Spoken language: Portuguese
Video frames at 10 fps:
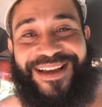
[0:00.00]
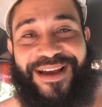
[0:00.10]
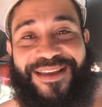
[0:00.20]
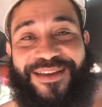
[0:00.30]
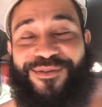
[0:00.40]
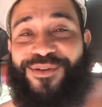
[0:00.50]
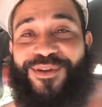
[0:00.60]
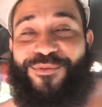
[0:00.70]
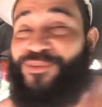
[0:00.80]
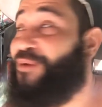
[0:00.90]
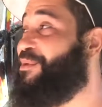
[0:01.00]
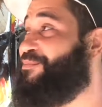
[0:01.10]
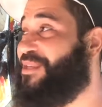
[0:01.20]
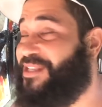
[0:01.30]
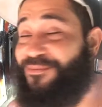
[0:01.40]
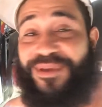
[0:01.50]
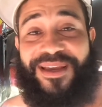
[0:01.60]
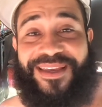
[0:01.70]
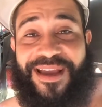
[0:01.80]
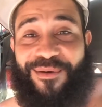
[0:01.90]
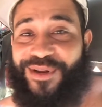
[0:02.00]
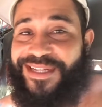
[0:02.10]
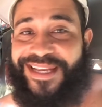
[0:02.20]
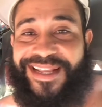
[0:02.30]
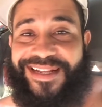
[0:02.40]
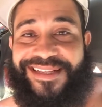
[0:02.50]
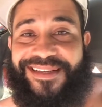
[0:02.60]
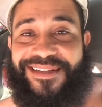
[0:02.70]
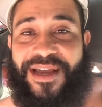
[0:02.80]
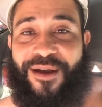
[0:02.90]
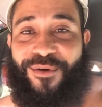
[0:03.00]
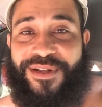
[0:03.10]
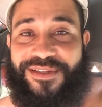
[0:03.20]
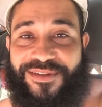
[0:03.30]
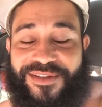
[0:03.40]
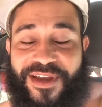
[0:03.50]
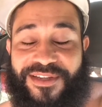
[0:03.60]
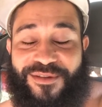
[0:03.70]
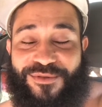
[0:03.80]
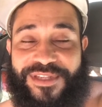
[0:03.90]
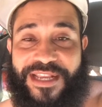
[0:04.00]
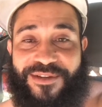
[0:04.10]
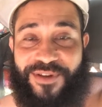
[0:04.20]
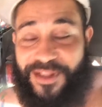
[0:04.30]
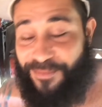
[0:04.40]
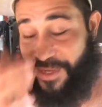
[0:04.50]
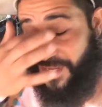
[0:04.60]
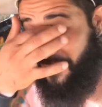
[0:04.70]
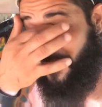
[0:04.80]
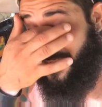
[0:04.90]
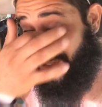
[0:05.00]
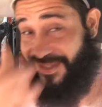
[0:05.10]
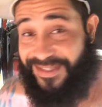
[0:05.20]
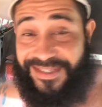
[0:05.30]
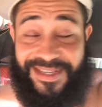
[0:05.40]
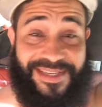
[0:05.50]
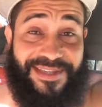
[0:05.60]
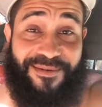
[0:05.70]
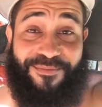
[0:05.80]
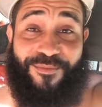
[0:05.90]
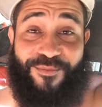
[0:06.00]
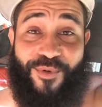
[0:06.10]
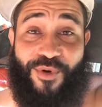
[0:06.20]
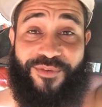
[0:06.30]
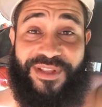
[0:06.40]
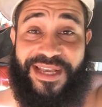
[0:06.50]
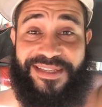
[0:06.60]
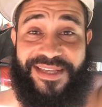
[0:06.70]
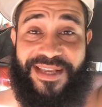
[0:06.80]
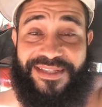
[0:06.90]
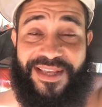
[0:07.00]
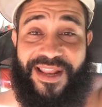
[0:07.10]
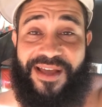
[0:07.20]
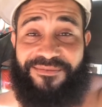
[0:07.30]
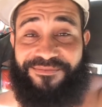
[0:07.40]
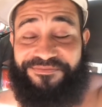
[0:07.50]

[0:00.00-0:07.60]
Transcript: Aí quando eu também percebi aqui, agora já era... Agora, acho que são 7 horas da manhã agora. 6 e pouco, vai dar 7, sei lá.